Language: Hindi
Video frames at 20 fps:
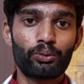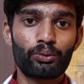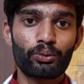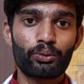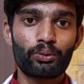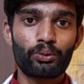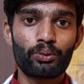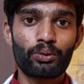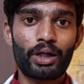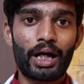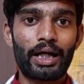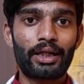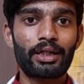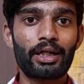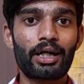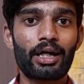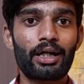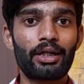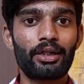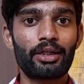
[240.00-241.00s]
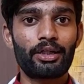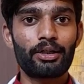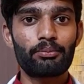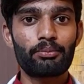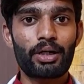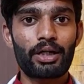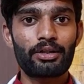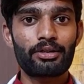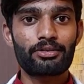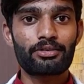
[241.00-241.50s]
उनको खाना खाने के
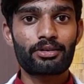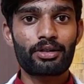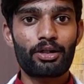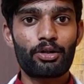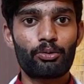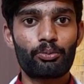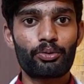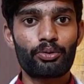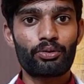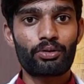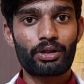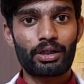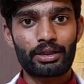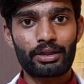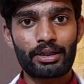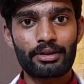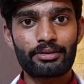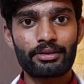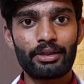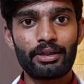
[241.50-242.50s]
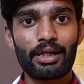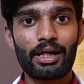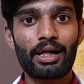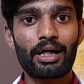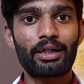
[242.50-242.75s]
बाद इसका उपयोग करना चाहिए